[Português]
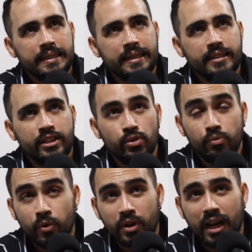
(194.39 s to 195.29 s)
que, no
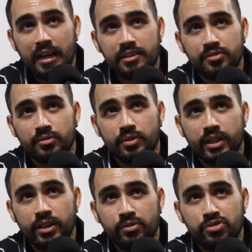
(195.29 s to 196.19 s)
meu caso,
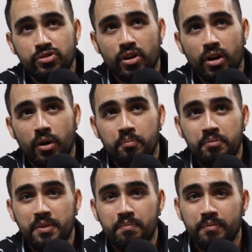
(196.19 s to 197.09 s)
eu só
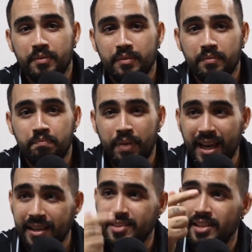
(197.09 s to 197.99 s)
me
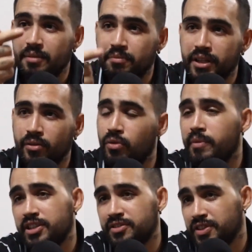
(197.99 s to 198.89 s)
percebi com
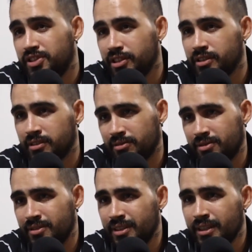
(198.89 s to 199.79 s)
mais de 20
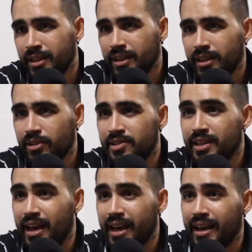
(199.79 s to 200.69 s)
anos. Então,
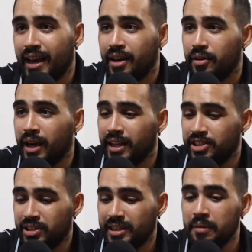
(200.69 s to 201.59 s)
assim, é, é, é
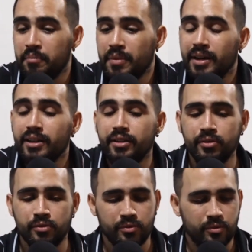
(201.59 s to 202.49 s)
de
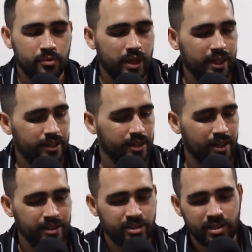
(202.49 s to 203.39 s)
tamanho, é, é,
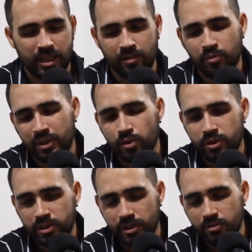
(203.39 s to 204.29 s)
de, é uma dor
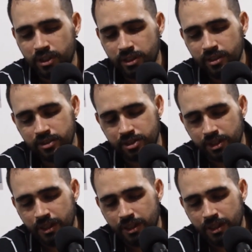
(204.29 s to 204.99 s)
tão grande